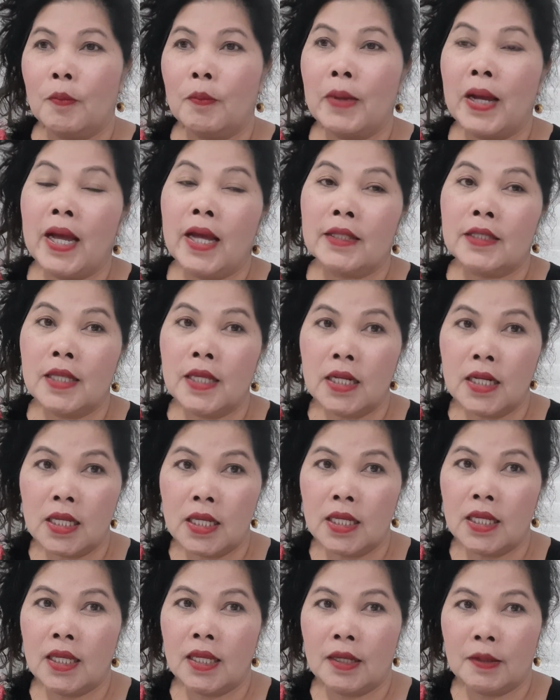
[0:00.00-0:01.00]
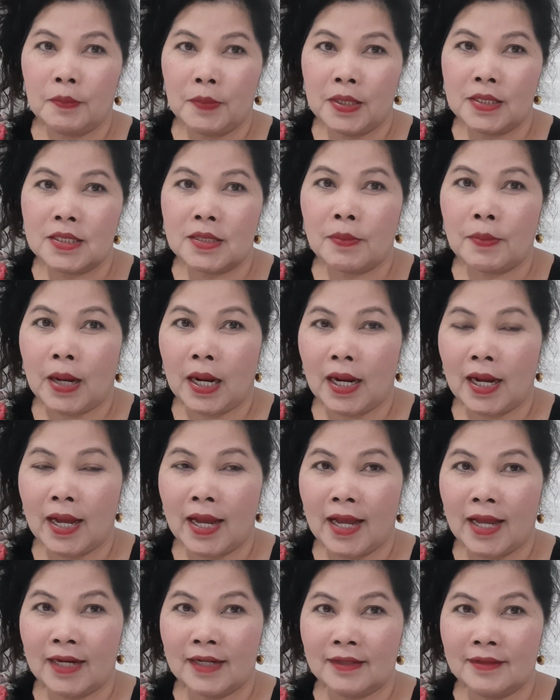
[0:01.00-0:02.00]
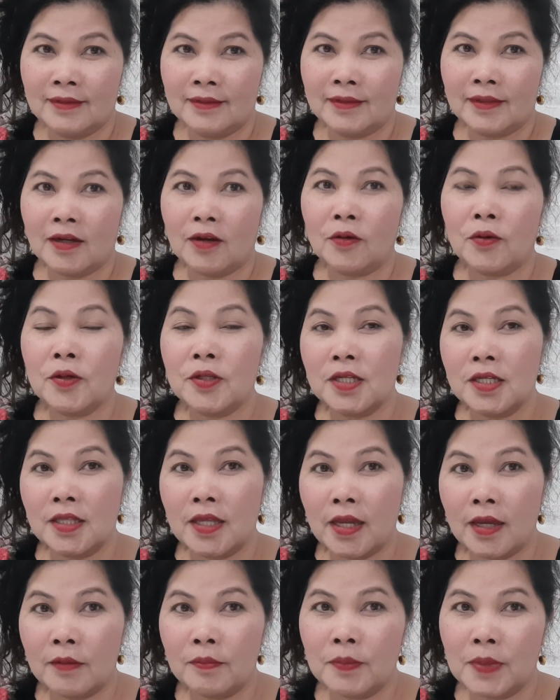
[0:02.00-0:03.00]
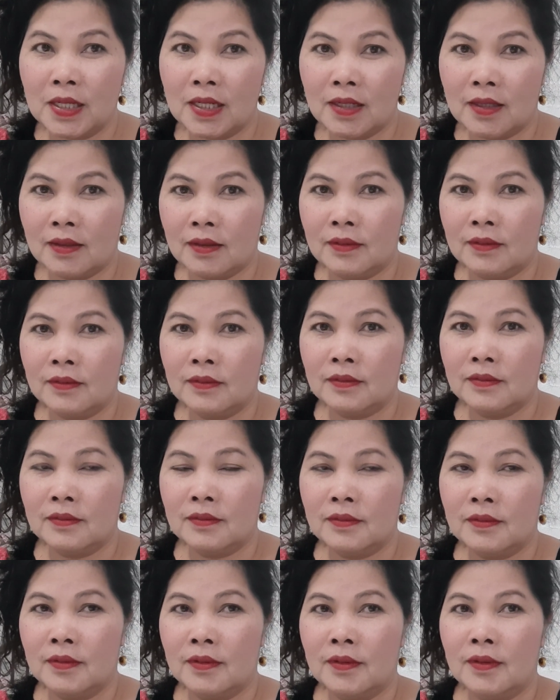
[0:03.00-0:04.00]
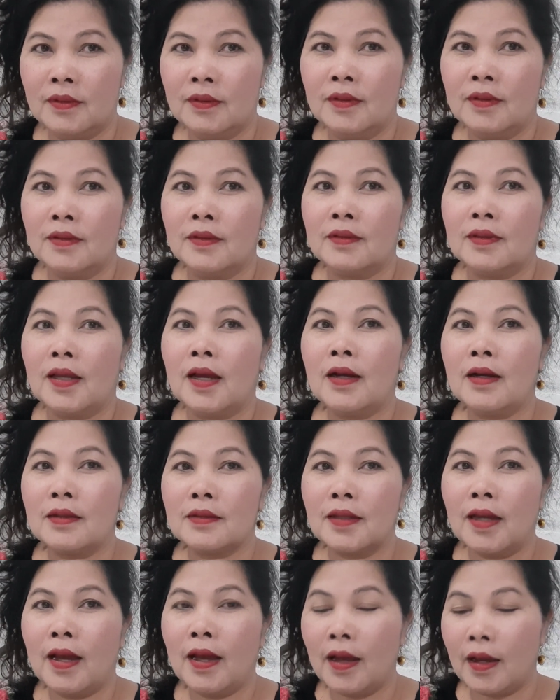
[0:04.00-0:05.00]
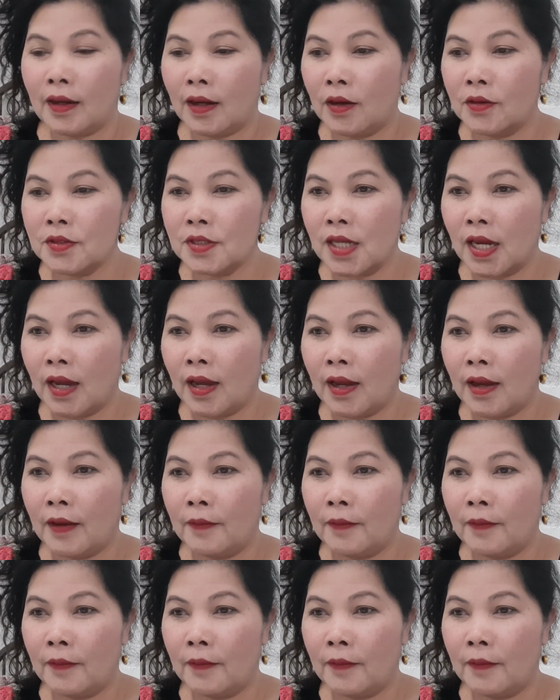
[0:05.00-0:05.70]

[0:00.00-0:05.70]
มาที่นี่ไปสมัครงาน เขาก็จะเทสมือถ้าถ้าเขาจะ